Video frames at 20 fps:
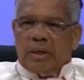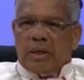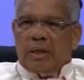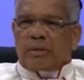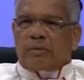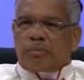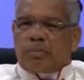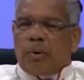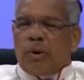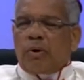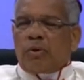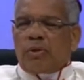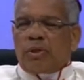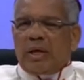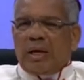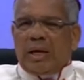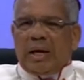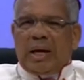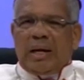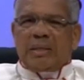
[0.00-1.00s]

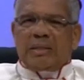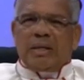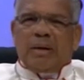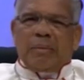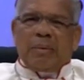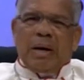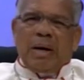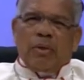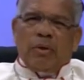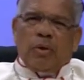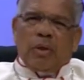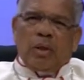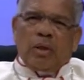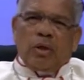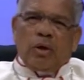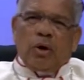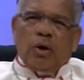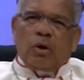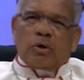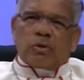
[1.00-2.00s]
responden al llamado
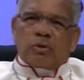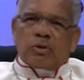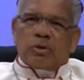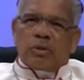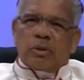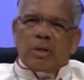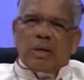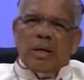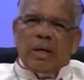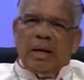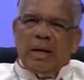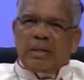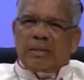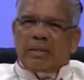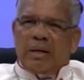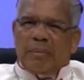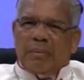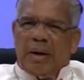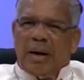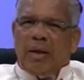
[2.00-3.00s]
de Dios, al
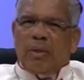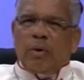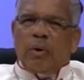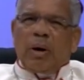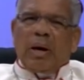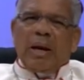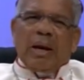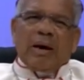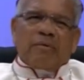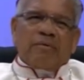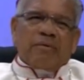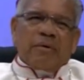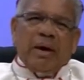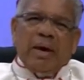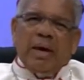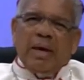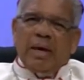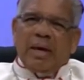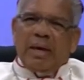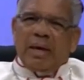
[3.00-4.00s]
llamado a la
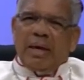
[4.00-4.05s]
fe.